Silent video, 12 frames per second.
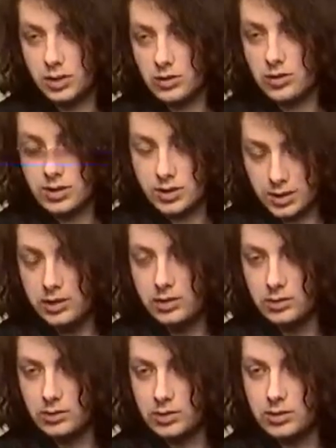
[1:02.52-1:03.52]
будет хорошее,
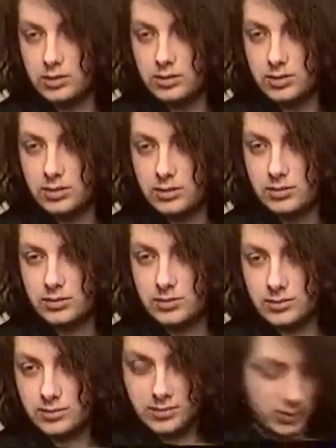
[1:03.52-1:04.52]
стиль тоже.
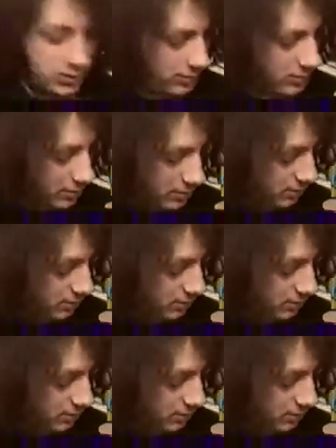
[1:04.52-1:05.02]
Тоже хорошо.